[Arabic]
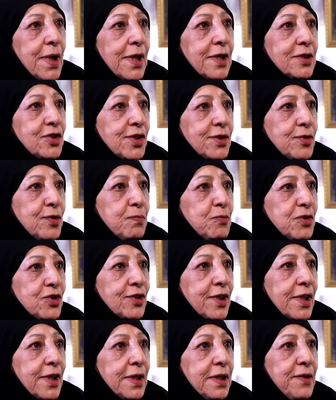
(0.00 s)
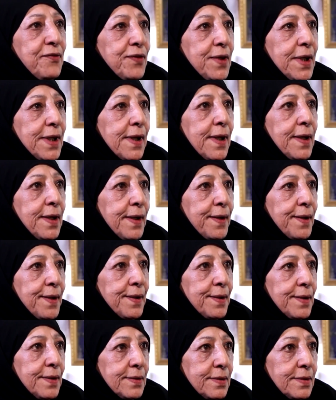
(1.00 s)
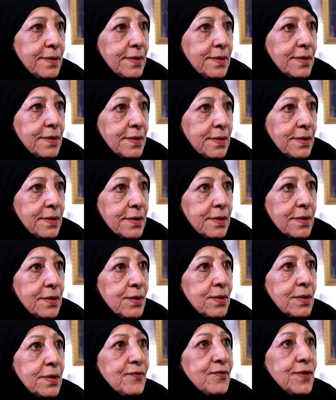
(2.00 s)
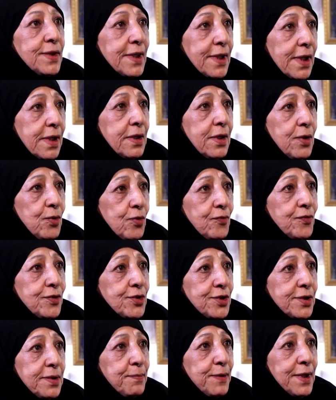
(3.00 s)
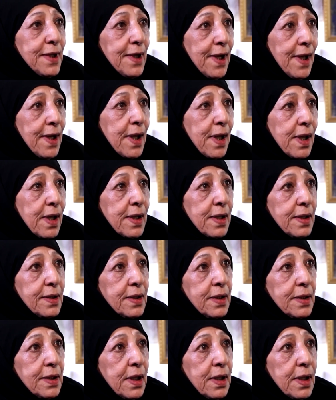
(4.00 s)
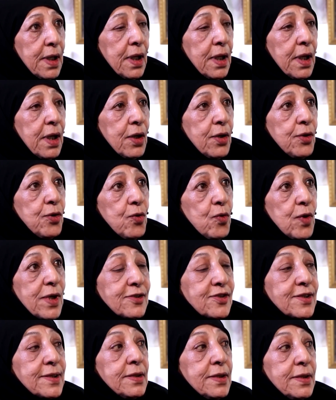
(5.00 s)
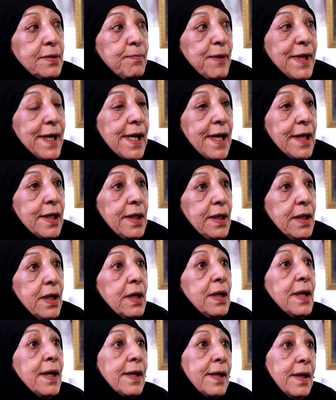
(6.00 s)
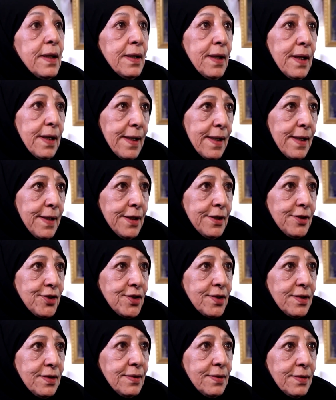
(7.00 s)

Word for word: عاشت مشتاقه في كنن في كنن وفي جاي من الاخ انه اصل منعني لا اغنيش